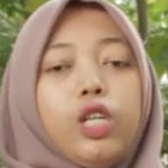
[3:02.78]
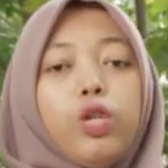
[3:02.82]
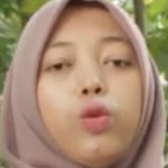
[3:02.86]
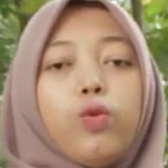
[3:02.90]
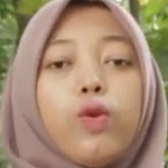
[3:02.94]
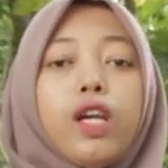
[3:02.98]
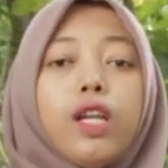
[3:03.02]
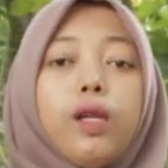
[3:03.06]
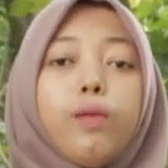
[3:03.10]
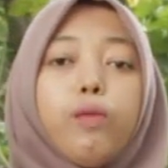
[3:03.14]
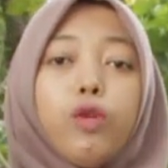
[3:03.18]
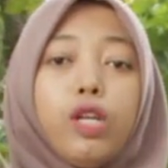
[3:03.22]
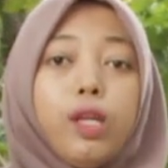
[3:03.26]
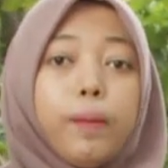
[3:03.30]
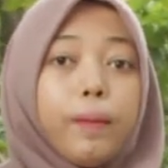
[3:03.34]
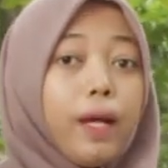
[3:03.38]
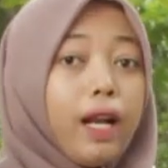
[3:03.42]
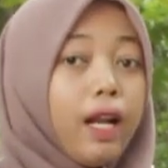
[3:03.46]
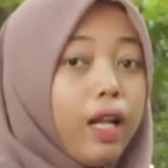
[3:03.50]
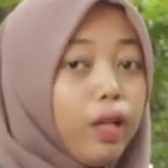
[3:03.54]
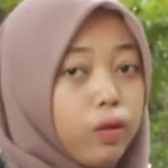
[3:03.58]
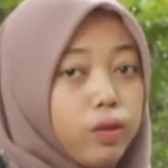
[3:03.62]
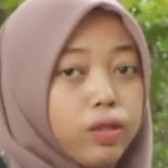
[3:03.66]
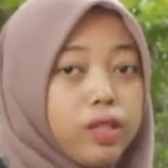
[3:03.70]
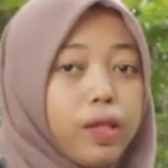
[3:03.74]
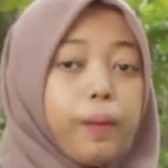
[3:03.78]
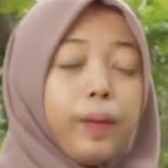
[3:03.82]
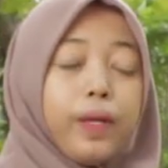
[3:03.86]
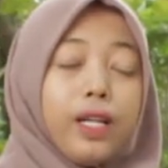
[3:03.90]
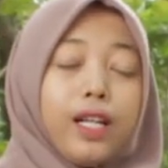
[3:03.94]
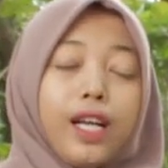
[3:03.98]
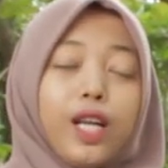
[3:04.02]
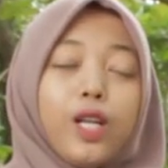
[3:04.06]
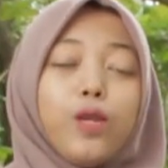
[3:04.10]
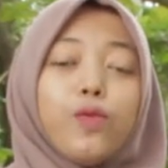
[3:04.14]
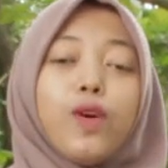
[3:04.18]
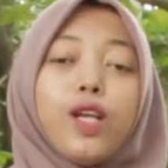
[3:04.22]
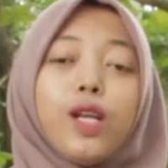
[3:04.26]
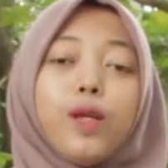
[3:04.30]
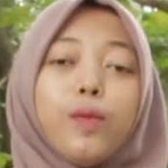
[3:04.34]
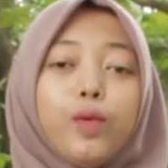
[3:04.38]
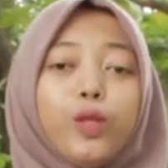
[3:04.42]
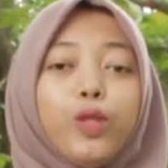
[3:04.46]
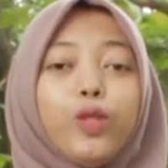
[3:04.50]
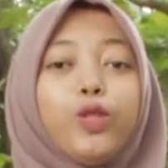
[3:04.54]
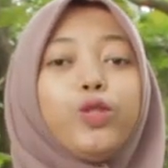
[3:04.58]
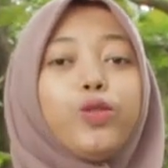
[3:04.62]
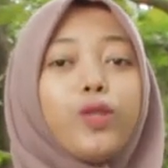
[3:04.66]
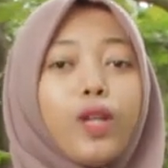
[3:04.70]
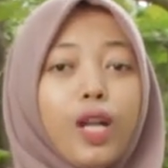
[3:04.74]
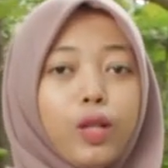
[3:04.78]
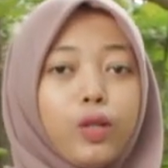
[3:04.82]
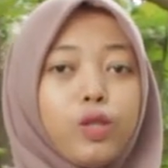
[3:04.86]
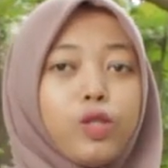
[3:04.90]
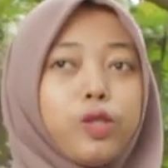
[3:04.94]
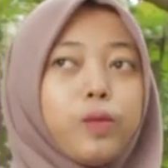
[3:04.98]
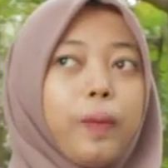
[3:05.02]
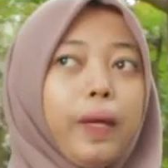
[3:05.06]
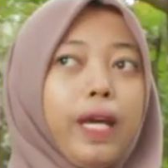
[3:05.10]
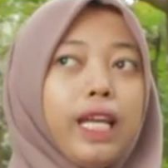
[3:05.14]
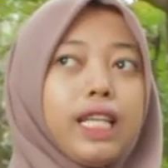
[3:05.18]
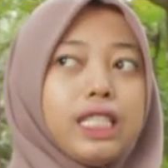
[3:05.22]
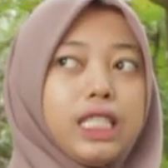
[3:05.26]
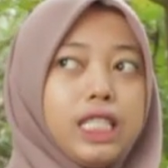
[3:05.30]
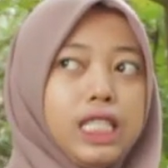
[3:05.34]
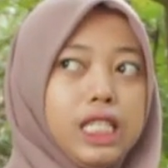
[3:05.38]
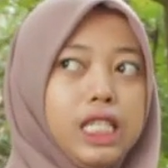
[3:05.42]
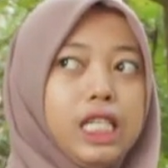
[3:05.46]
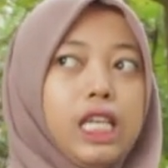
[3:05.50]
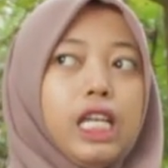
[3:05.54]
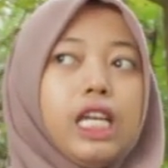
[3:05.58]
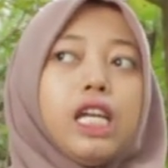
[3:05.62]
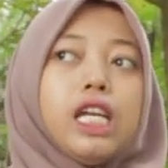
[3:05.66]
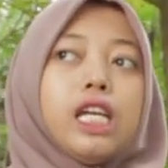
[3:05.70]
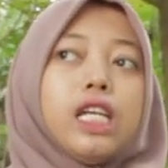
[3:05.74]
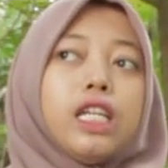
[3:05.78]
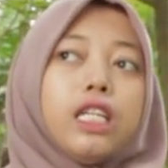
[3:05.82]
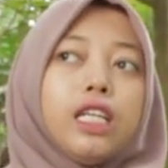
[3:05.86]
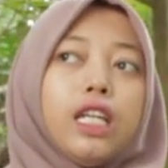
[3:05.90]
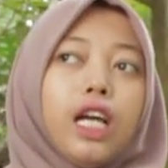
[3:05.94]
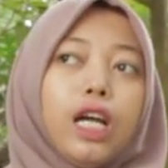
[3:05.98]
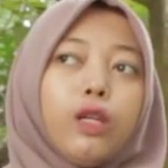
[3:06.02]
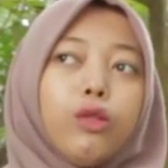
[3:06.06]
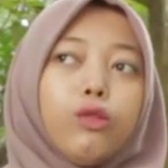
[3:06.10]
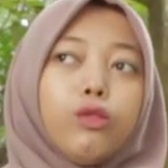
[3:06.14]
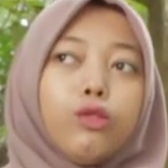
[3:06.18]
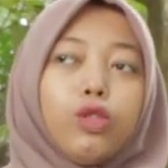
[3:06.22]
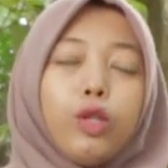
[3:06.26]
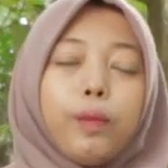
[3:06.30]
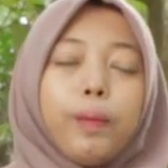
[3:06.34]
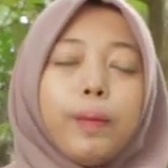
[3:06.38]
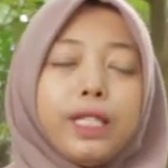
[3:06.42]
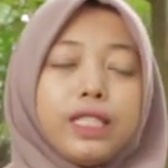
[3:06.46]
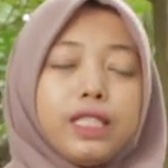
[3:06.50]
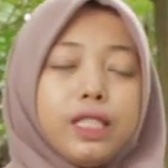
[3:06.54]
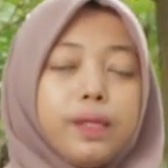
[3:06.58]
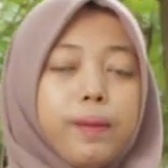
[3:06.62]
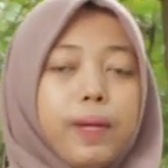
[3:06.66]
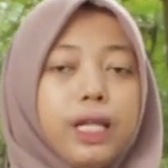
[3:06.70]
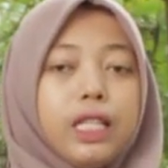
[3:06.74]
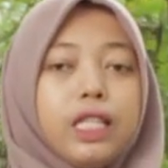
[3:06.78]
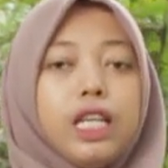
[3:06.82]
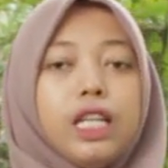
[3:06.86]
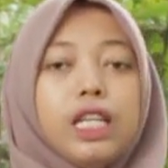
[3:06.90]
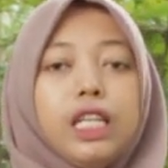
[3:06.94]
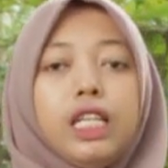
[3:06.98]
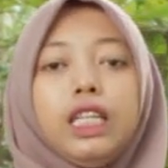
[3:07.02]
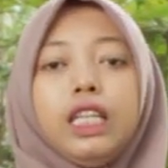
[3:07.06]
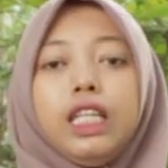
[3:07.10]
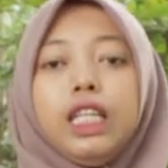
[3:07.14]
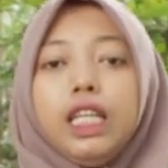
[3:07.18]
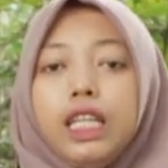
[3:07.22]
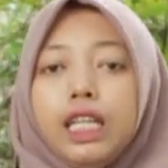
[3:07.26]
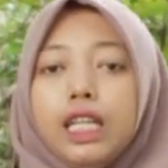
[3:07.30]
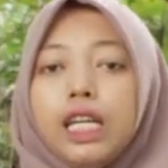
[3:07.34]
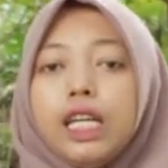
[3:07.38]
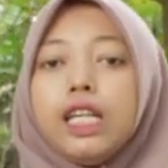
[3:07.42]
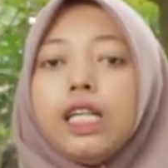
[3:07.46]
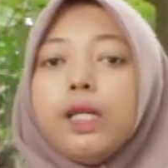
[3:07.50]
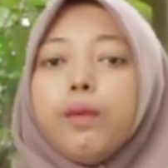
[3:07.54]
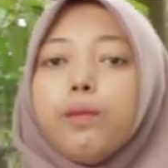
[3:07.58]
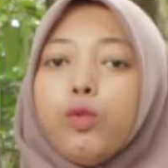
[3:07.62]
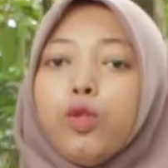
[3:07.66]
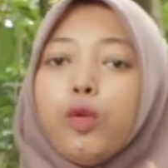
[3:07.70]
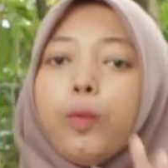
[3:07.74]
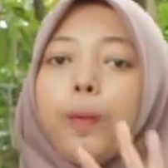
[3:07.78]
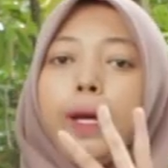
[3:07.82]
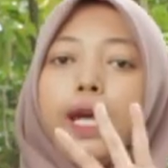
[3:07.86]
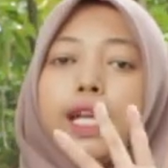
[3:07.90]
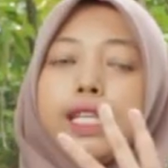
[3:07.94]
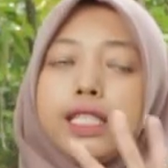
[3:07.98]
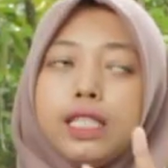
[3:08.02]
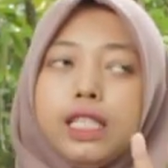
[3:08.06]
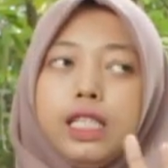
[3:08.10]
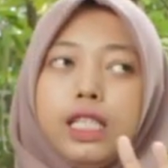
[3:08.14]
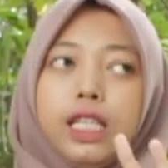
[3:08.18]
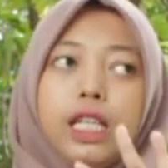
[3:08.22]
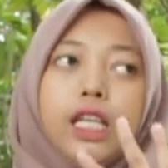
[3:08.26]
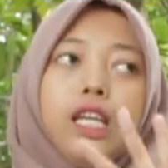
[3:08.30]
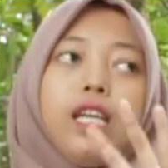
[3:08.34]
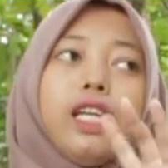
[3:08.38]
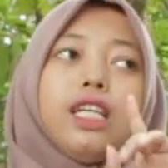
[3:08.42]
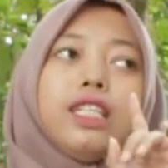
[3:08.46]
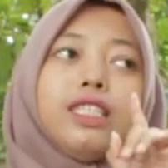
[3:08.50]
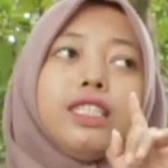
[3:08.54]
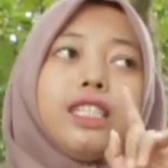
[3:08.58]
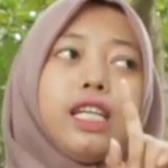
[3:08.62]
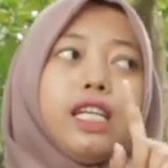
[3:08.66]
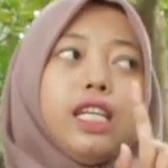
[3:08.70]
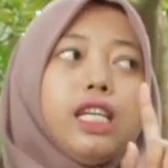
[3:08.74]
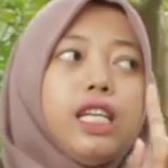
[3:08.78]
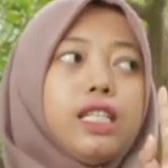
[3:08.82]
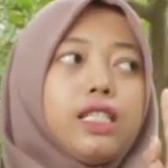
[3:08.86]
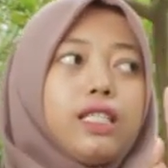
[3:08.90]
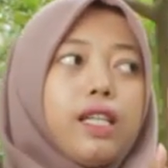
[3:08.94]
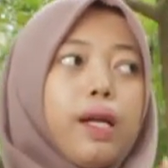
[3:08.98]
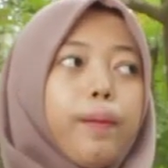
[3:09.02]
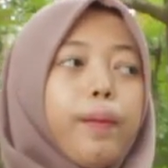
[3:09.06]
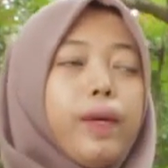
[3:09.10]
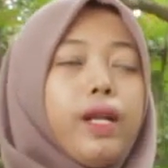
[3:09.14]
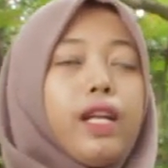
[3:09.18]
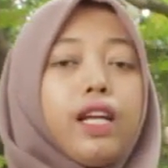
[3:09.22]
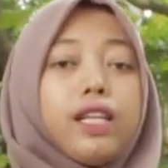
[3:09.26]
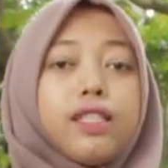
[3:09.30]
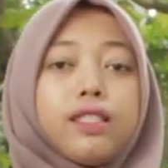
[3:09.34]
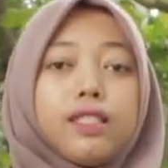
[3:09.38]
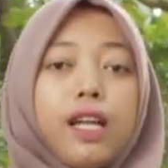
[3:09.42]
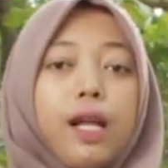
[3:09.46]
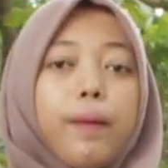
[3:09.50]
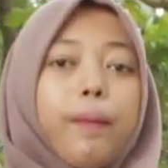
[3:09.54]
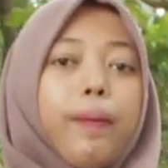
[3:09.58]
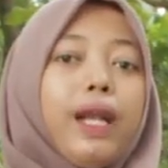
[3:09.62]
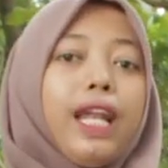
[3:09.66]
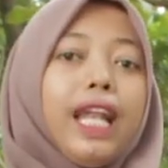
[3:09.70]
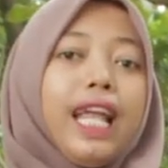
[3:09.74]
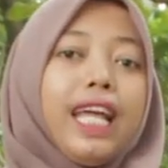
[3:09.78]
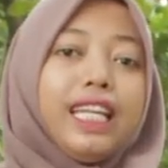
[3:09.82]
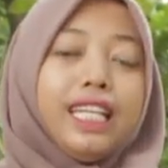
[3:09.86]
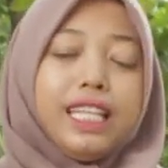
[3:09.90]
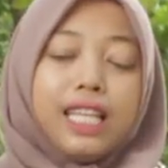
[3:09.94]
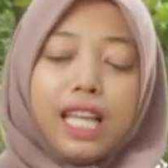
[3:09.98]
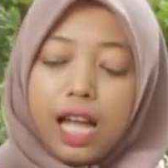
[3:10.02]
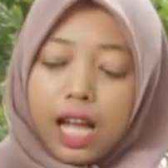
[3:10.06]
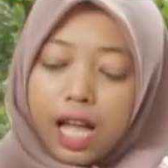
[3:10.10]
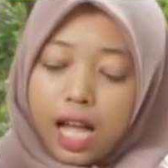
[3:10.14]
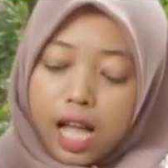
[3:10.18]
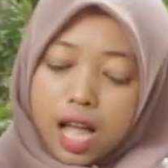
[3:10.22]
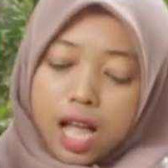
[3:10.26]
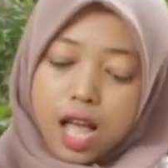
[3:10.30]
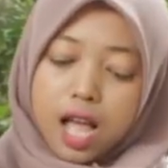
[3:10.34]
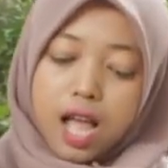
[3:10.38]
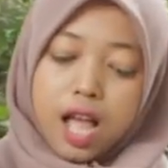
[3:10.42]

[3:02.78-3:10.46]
di 2500 sampai dengan 2700 PSI dan untuk maksimalnya di 3000 PSI. Jadi sama dengan senapan lainnya.